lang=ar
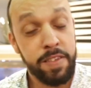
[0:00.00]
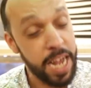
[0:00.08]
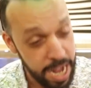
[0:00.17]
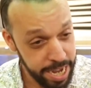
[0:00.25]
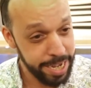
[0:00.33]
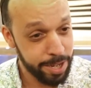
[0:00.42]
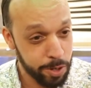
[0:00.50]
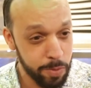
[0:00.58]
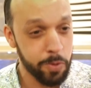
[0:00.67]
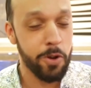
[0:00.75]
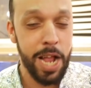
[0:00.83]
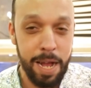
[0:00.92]
صح
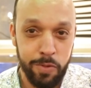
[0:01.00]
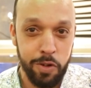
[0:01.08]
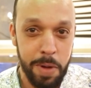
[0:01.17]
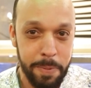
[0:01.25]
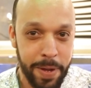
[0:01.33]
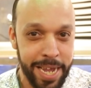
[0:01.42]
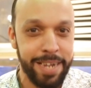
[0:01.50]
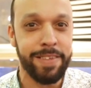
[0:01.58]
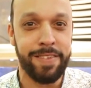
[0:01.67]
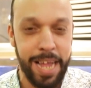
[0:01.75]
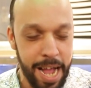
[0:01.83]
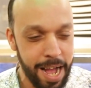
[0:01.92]
عيدكم كل عام وانتم بخير
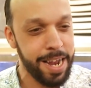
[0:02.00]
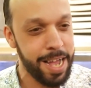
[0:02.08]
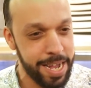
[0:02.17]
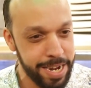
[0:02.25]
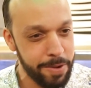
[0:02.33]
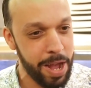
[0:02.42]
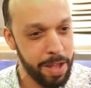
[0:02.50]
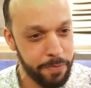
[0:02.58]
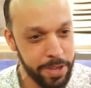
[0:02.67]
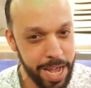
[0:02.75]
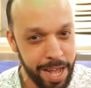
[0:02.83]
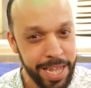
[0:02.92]
الصحة الهنا
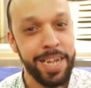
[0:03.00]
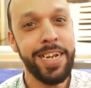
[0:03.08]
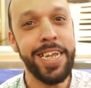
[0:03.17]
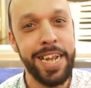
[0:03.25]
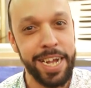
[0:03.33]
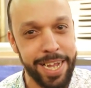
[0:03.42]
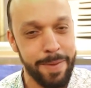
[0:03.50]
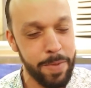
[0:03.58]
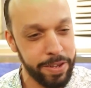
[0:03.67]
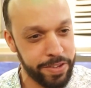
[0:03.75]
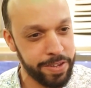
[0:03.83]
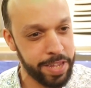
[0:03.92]
وعافية لينا كامل
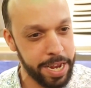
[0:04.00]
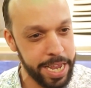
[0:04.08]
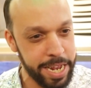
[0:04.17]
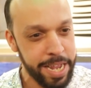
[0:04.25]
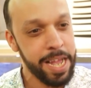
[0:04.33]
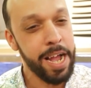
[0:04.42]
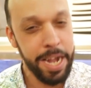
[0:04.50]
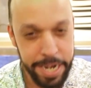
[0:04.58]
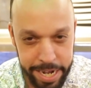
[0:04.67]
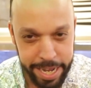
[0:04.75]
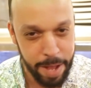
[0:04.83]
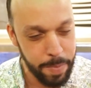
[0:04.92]
الجزائريين
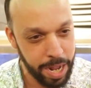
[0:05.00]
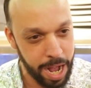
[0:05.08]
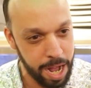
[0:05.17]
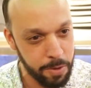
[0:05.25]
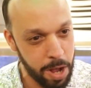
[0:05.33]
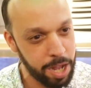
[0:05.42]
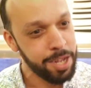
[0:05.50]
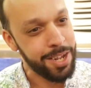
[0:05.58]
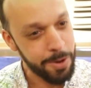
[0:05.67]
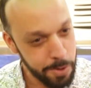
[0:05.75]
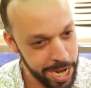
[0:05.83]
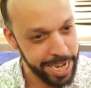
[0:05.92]
حنا كامل خاوة
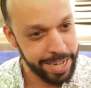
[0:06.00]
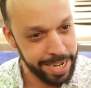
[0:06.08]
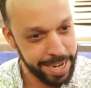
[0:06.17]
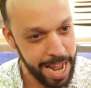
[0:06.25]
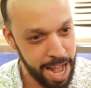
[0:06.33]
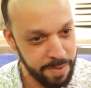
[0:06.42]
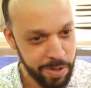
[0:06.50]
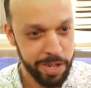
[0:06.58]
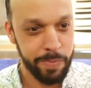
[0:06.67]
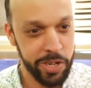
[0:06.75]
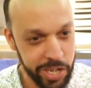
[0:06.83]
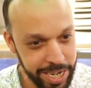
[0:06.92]
والعيد هذا العام
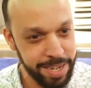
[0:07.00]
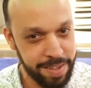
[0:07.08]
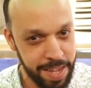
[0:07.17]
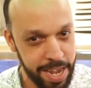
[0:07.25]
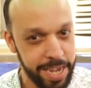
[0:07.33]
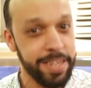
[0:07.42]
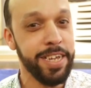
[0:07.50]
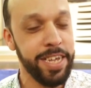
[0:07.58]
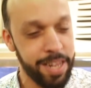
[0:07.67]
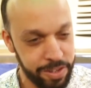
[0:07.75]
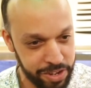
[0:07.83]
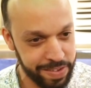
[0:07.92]
ماشي عيد سعيد
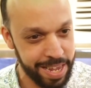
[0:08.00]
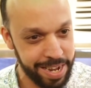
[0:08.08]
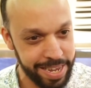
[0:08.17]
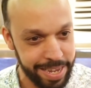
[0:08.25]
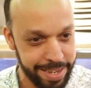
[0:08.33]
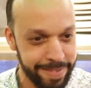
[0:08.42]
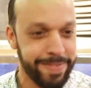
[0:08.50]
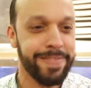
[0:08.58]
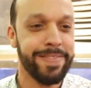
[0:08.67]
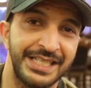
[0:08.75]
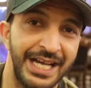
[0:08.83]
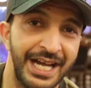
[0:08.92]
عيد الجزائريين
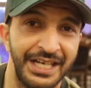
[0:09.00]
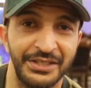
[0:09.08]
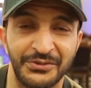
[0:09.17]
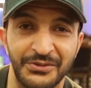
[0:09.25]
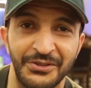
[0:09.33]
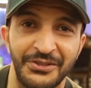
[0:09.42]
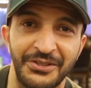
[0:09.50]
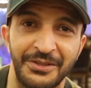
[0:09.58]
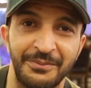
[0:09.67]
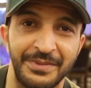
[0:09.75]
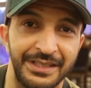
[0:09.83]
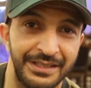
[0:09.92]
صحة
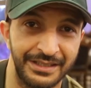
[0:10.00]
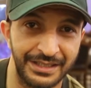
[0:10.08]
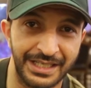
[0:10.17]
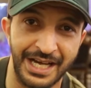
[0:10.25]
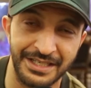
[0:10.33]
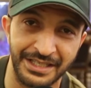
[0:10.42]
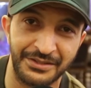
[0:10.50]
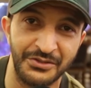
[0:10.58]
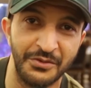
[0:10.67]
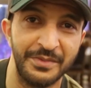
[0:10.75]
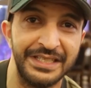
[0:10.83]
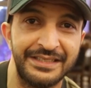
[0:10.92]
عيدكم القناة
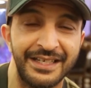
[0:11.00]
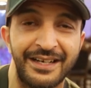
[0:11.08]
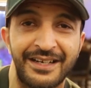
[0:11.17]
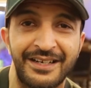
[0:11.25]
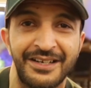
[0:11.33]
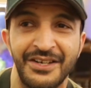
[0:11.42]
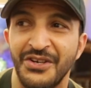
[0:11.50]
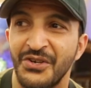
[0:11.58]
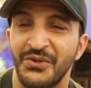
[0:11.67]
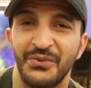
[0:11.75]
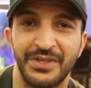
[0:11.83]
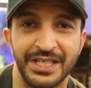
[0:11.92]
نوميديا ميديا
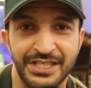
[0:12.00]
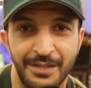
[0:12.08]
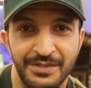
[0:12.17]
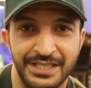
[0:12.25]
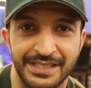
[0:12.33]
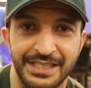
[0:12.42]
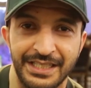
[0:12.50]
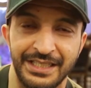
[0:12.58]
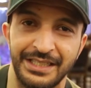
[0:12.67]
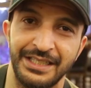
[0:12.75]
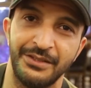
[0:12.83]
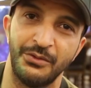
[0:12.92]
وكاع الشعب
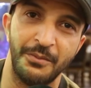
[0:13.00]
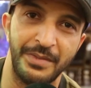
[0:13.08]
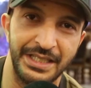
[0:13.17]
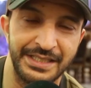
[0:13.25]
الجزائري والامه